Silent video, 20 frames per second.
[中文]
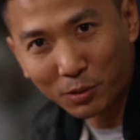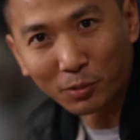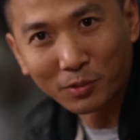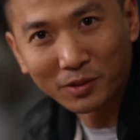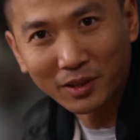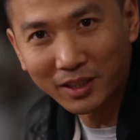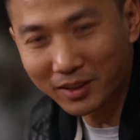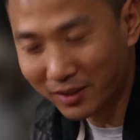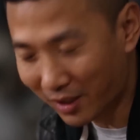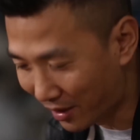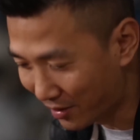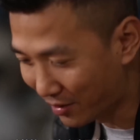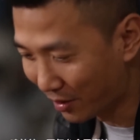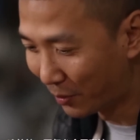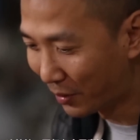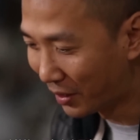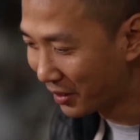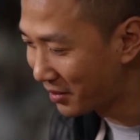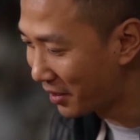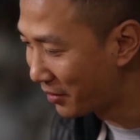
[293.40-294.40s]
总结一下怎
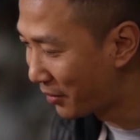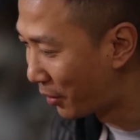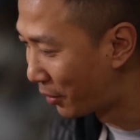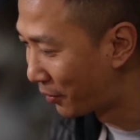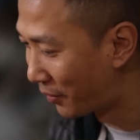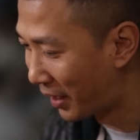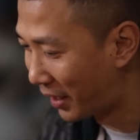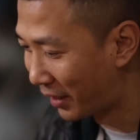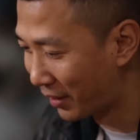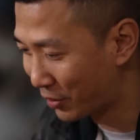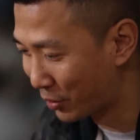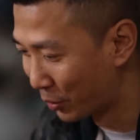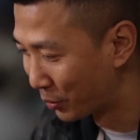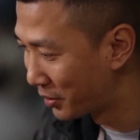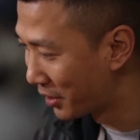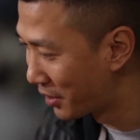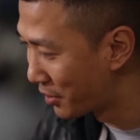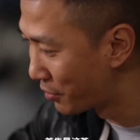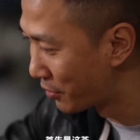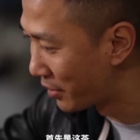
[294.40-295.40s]
么个三套法。首
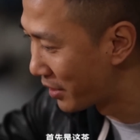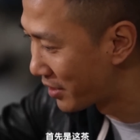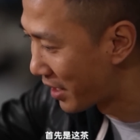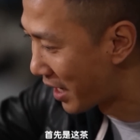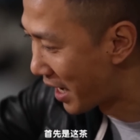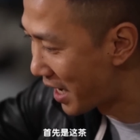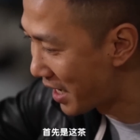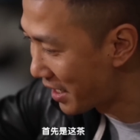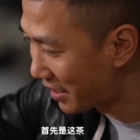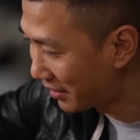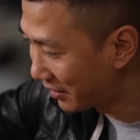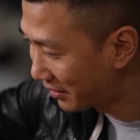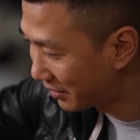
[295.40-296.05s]
先是这茶，